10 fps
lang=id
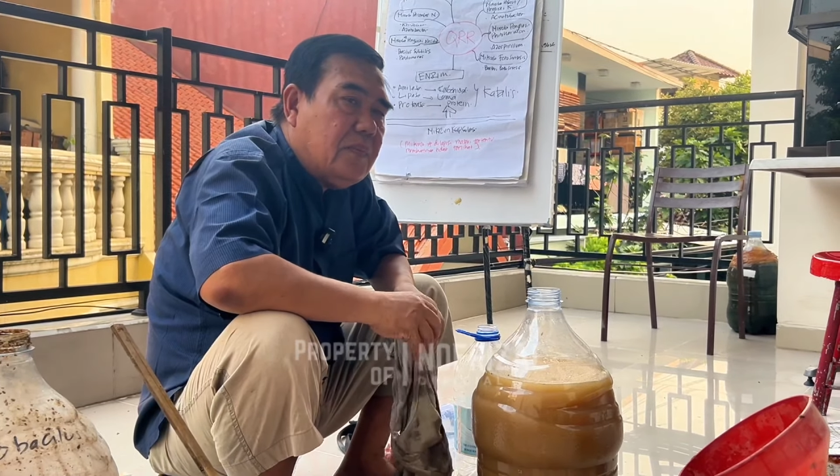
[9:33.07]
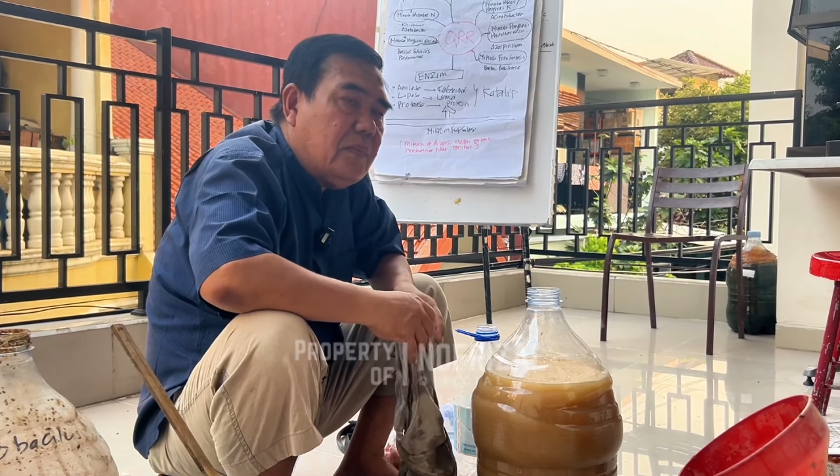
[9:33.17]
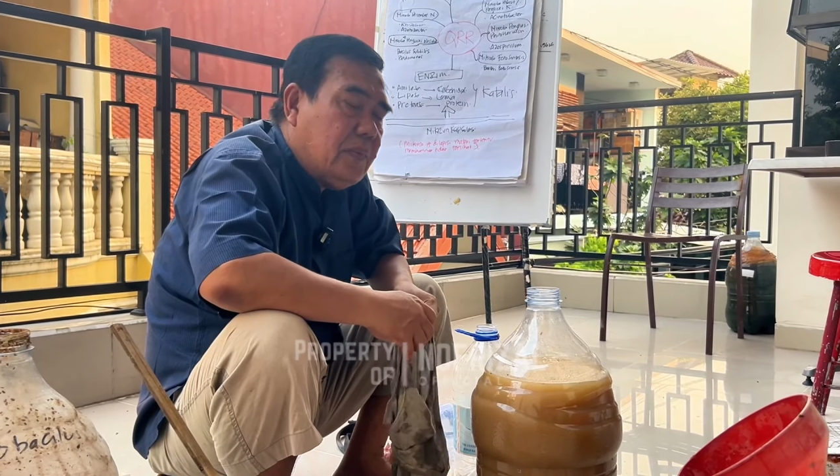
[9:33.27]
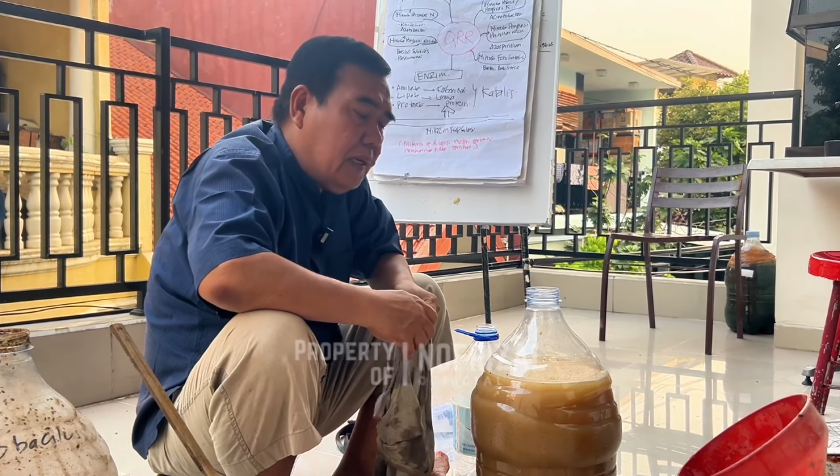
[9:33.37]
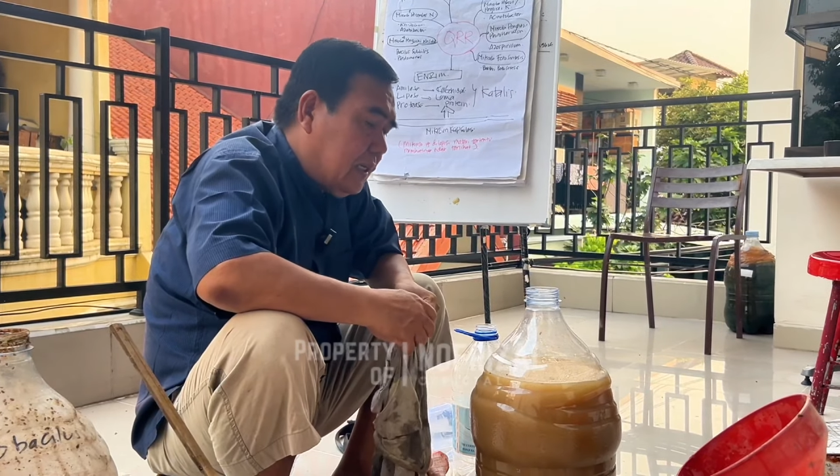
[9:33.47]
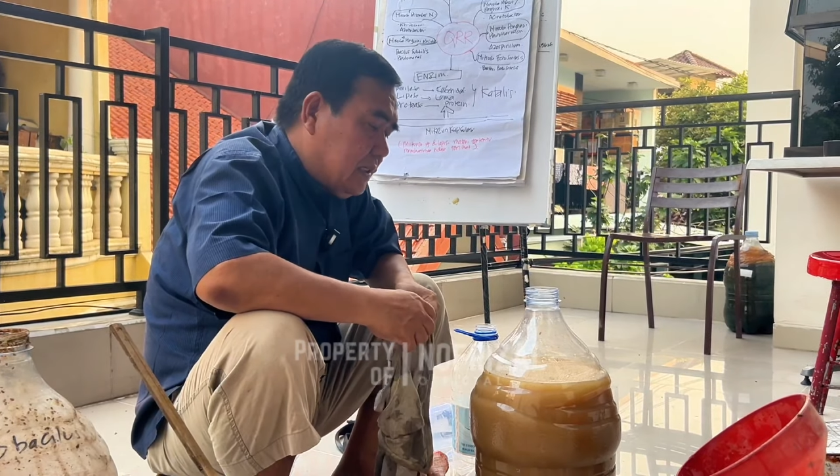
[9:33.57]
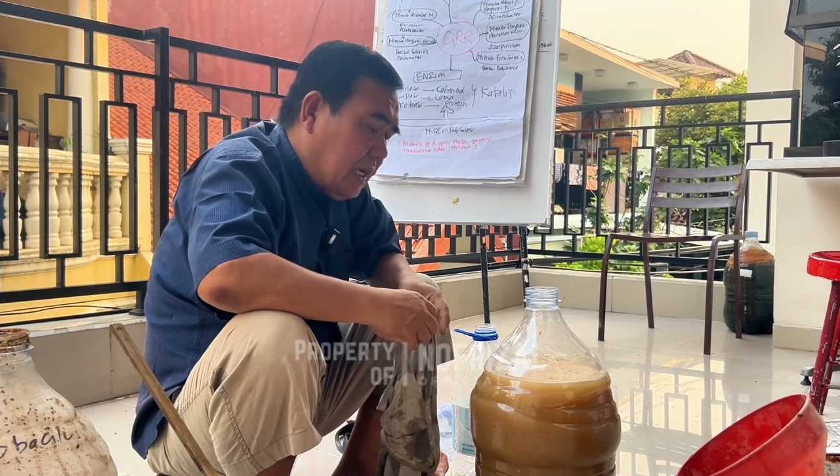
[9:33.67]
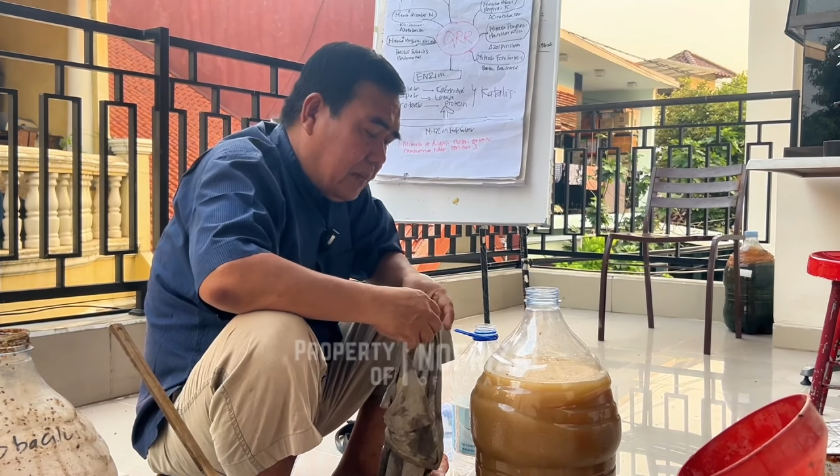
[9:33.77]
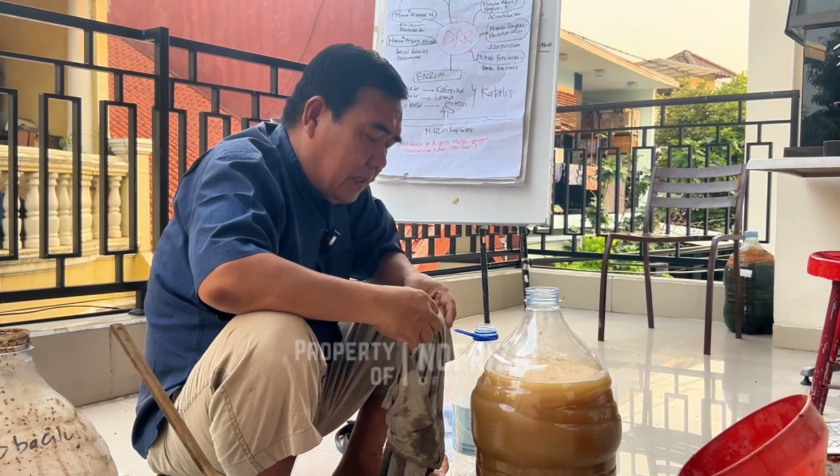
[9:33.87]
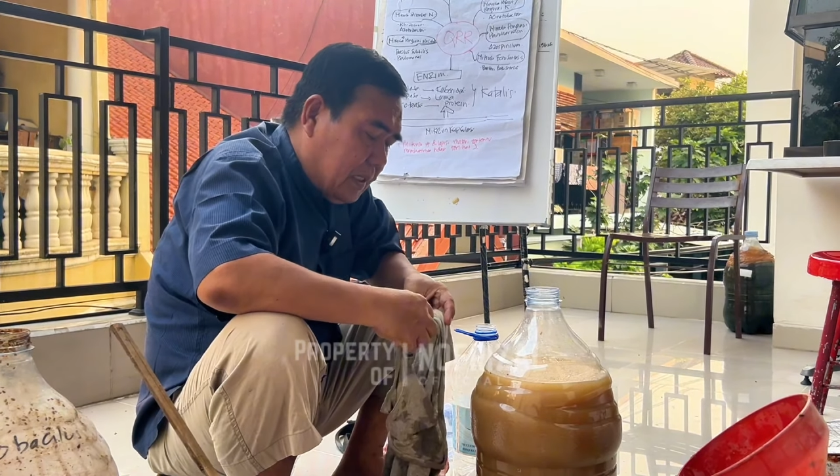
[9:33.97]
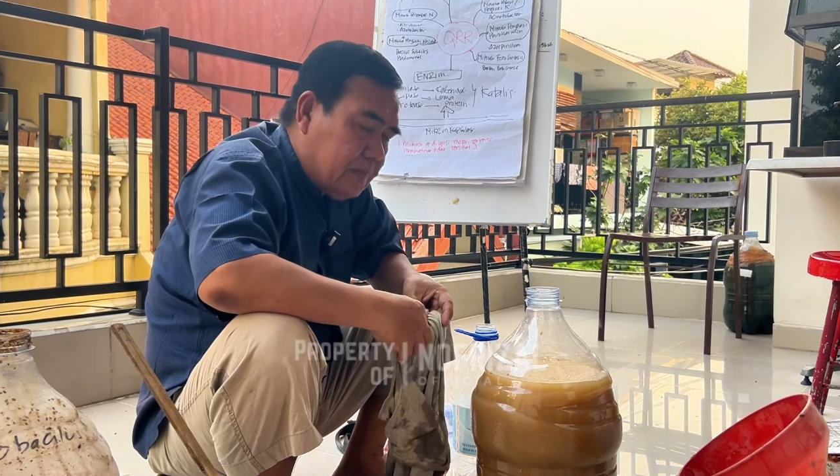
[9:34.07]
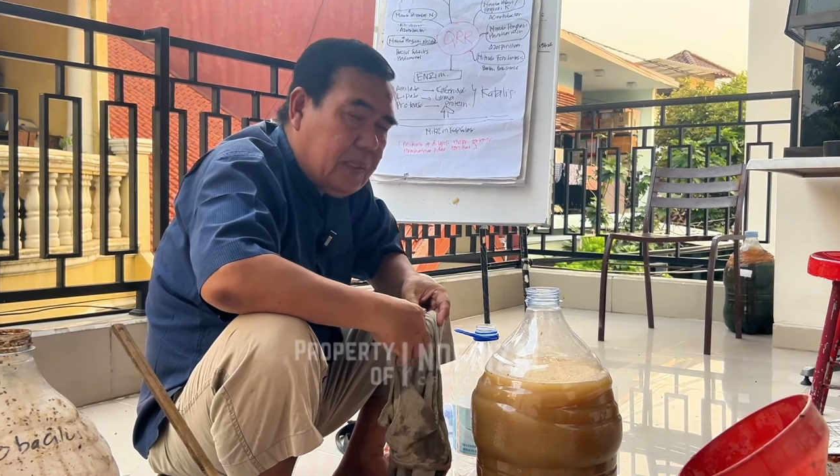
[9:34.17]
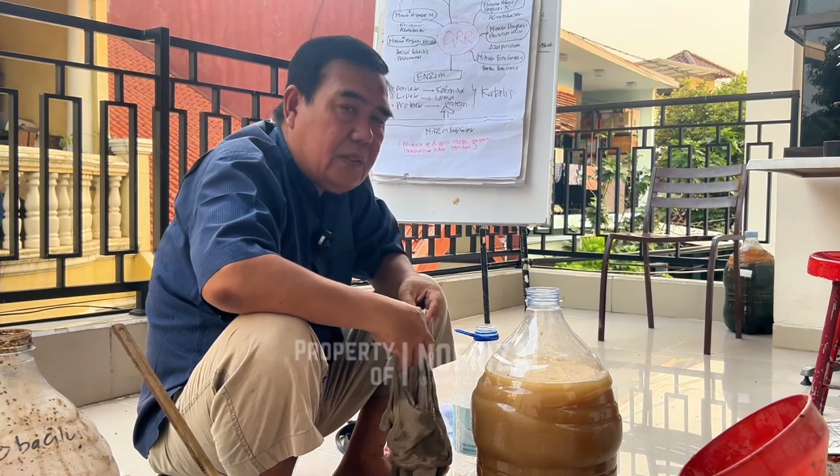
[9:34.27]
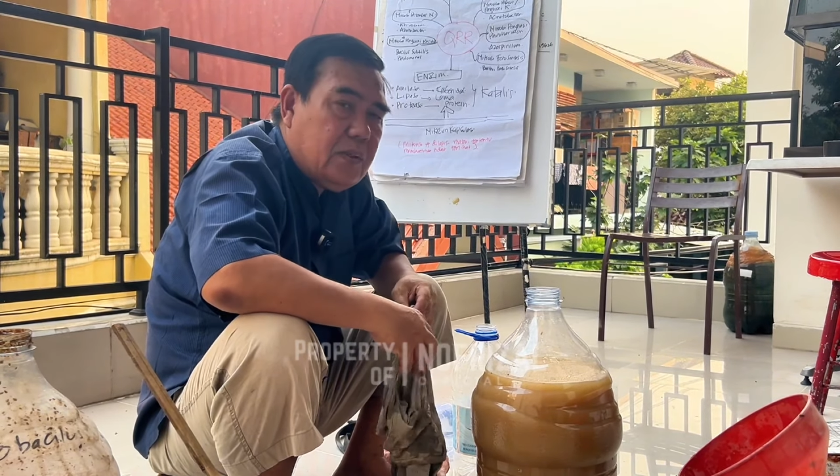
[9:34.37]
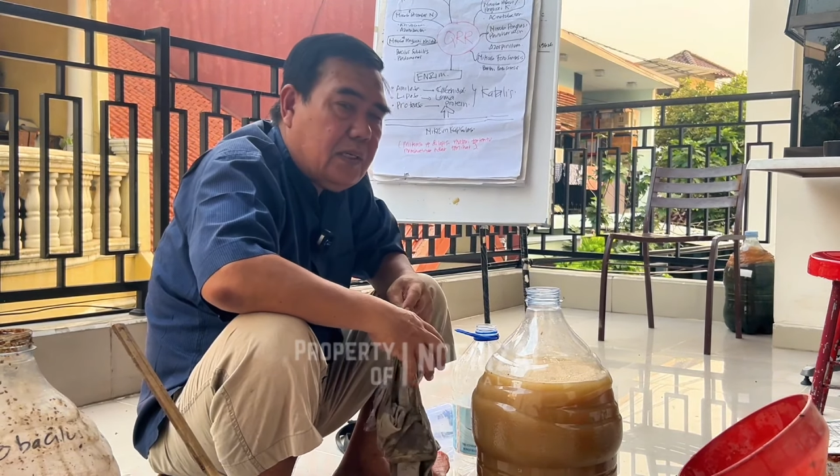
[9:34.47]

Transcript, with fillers: memberikan segala macamnya itu